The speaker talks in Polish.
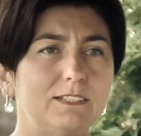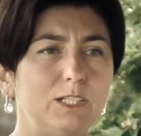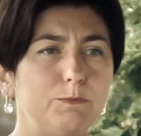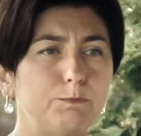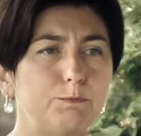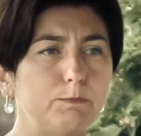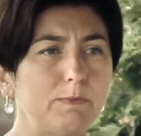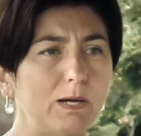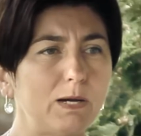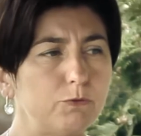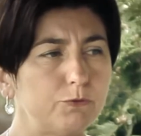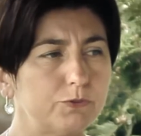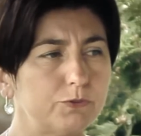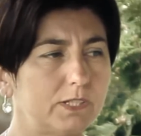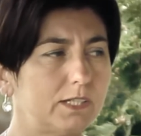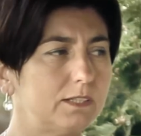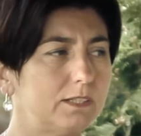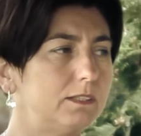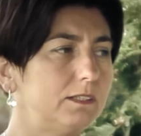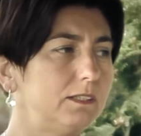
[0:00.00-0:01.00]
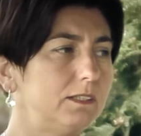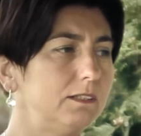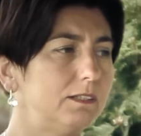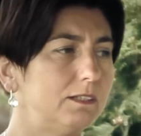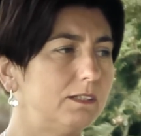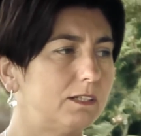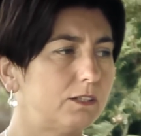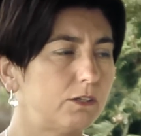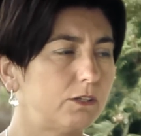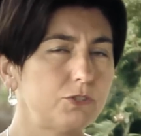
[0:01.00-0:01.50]
i pomału wtedy
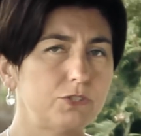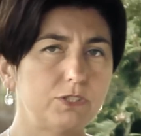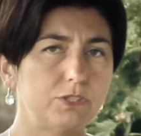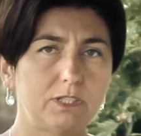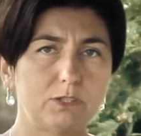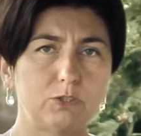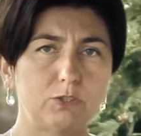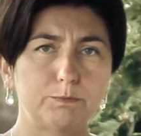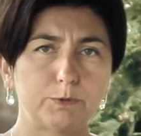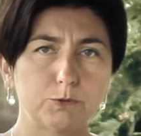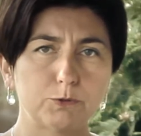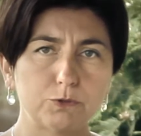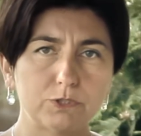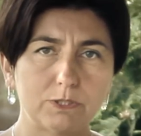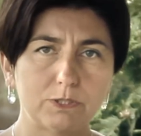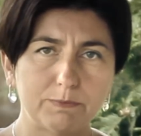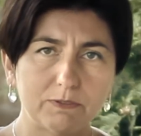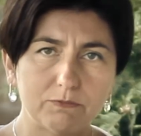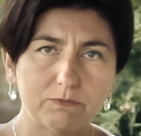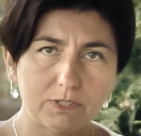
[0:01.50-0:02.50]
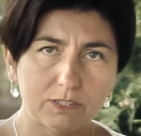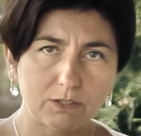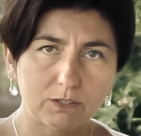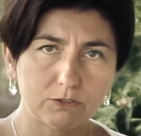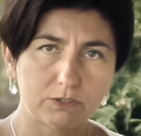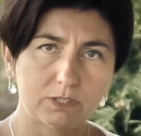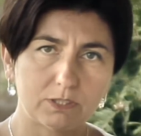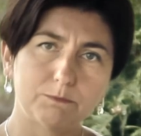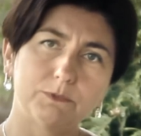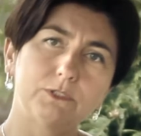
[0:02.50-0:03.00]
rośnie jego poczucie pewnej
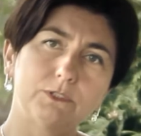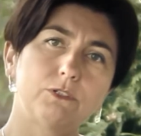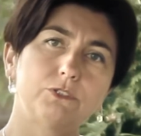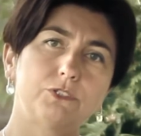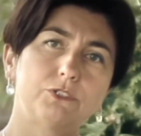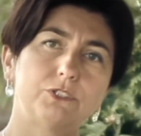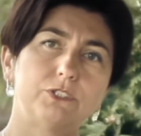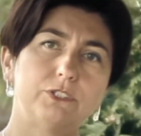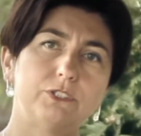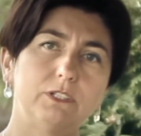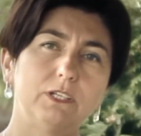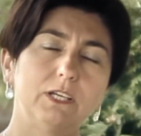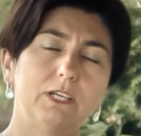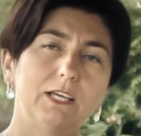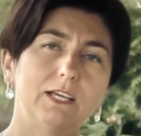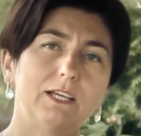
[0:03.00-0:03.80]
odrębności